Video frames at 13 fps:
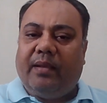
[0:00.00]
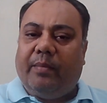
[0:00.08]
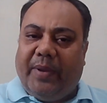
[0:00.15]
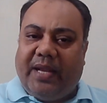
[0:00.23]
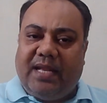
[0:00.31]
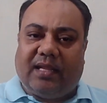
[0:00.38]

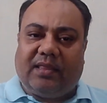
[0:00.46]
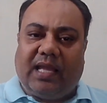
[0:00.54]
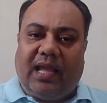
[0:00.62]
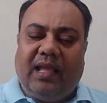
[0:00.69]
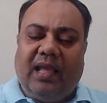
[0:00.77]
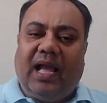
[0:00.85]
मिल जाता
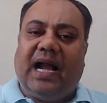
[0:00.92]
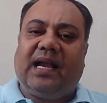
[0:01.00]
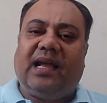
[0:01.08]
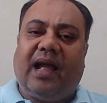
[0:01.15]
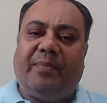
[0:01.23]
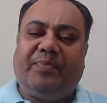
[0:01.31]
है
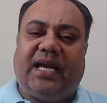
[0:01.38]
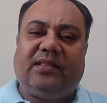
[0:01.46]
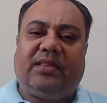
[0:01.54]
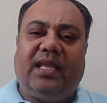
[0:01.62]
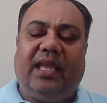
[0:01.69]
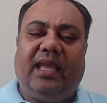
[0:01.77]
अगर आप
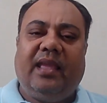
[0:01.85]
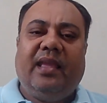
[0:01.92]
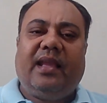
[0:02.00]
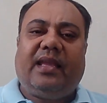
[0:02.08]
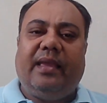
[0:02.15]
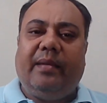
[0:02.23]
चाहते हैं
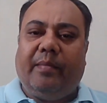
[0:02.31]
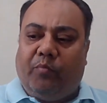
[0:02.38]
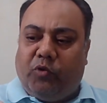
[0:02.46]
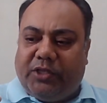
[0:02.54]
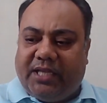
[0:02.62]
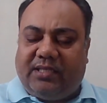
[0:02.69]
कि
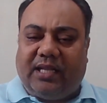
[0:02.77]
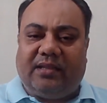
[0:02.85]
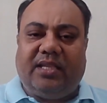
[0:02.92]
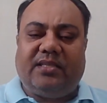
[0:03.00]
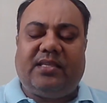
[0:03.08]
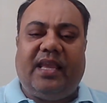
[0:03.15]
मुझे
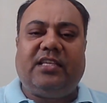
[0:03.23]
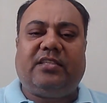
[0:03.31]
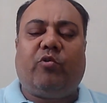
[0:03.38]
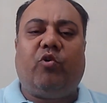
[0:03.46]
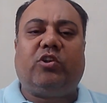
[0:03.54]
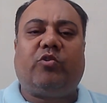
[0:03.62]
जल्दी से इस
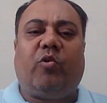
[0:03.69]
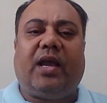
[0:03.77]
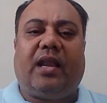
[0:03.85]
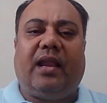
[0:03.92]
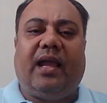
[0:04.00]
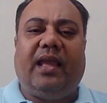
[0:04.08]
कोर्स को
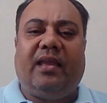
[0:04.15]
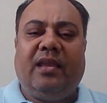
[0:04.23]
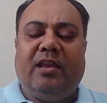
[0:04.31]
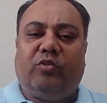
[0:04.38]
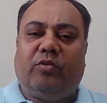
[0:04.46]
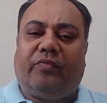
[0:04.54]
करना है
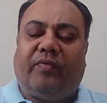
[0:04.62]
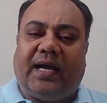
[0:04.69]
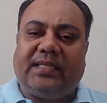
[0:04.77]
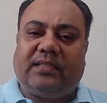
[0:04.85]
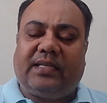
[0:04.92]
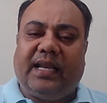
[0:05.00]
तो
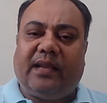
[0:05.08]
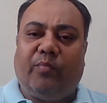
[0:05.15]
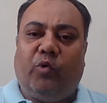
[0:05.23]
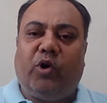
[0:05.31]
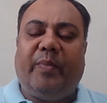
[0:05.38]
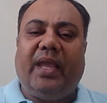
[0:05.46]
फास्ट ट्रैक
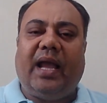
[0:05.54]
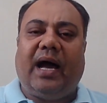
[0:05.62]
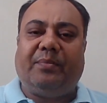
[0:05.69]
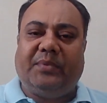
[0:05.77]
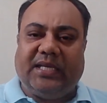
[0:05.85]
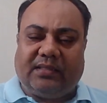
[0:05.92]
मोड में
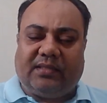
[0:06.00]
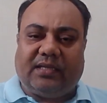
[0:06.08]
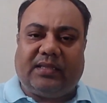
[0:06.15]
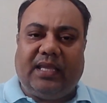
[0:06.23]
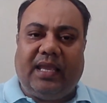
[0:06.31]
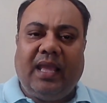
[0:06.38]
आप जा
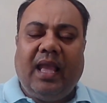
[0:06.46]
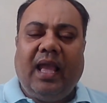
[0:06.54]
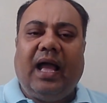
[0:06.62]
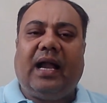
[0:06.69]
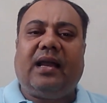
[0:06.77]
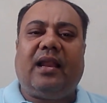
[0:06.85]
सकते हैं
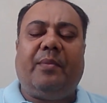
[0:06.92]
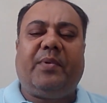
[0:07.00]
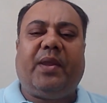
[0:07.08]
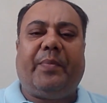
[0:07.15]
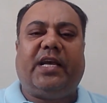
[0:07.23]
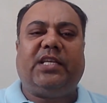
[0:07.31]
अगर
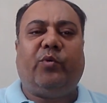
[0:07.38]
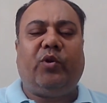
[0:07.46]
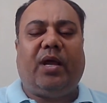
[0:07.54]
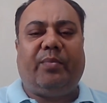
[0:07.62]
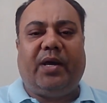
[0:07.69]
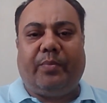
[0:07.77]
आपके पास
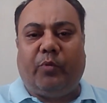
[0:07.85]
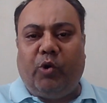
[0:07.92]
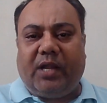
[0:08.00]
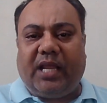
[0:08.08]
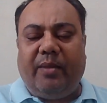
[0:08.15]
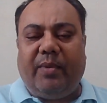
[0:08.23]
पूरा भरपूर
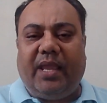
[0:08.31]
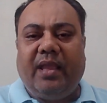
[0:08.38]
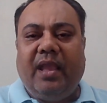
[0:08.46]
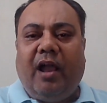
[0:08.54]
टाइम है